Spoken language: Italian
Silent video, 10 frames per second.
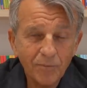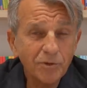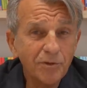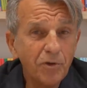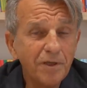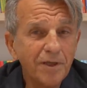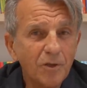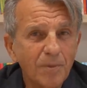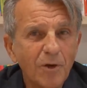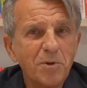Molti di voi
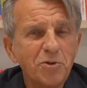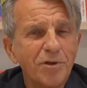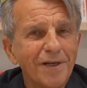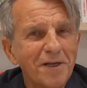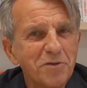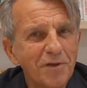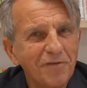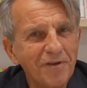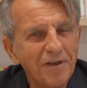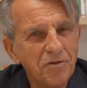chiedono, ma come sono le
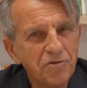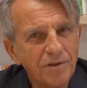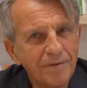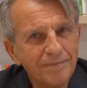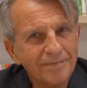relazioni felici?